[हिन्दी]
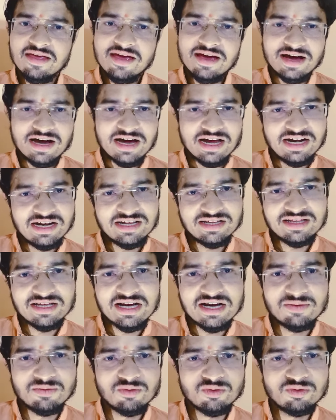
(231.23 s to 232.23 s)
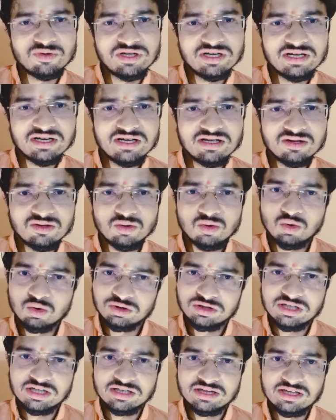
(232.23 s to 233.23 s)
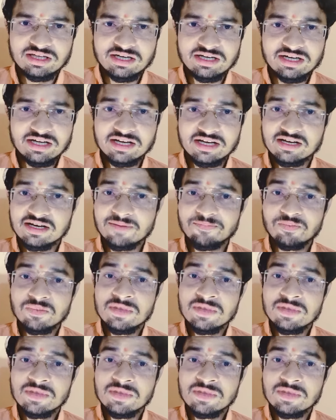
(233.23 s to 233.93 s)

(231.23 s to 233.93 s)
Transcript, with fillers: अन्यथा आपको दिक्कत हो सकती है ठीक है